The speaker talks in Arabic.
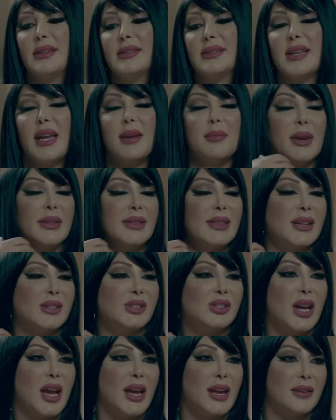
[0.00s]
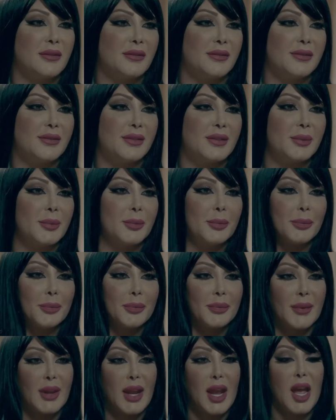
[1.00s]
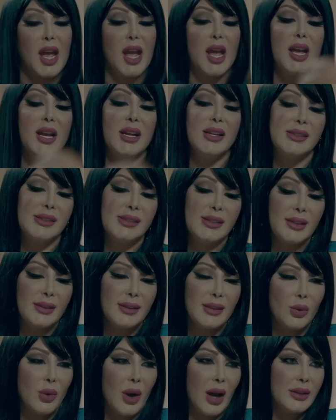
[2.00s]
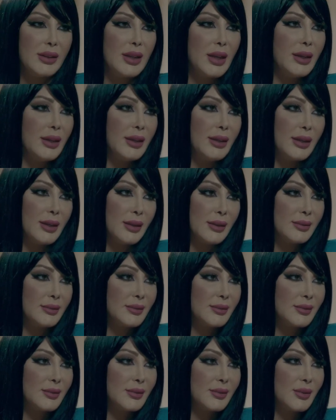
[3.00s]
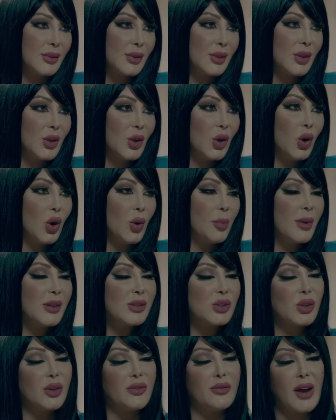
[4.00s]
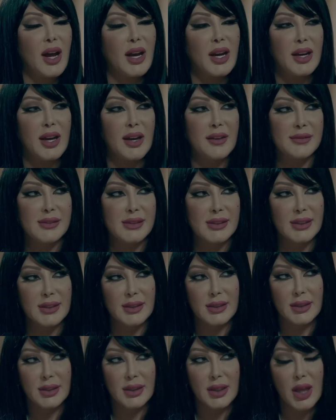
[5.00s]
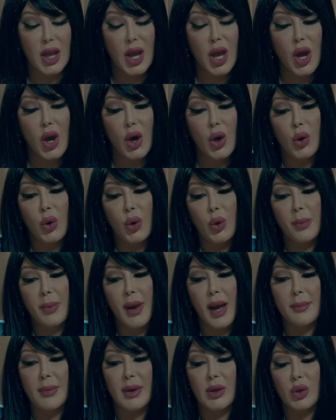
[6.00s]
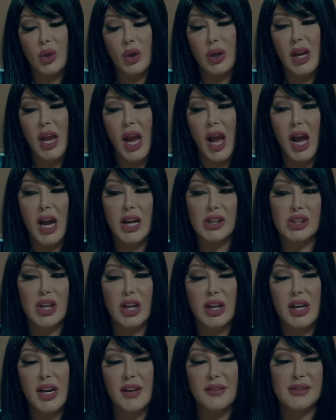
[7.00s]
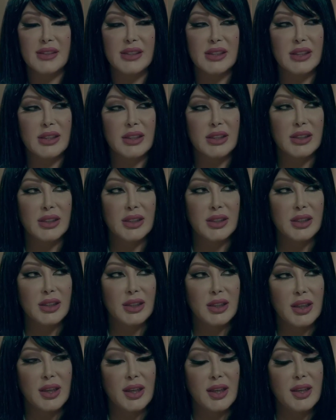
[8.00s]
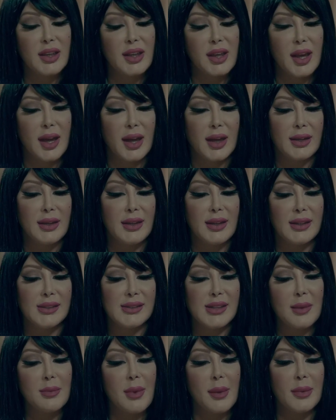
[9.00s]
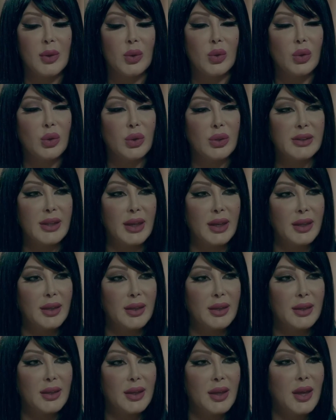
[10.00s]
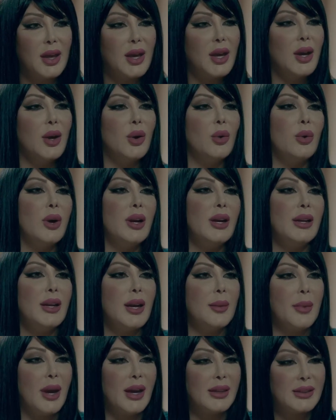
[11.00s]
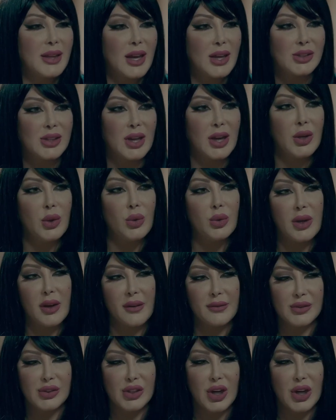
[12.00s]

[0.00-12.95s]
زي ما انت شايف ست وحدانيه بصرف على نفسي وبعمل كل حاجه لنفسي يعني زي ما بيقولوا كده ولية محتاجة ليوقف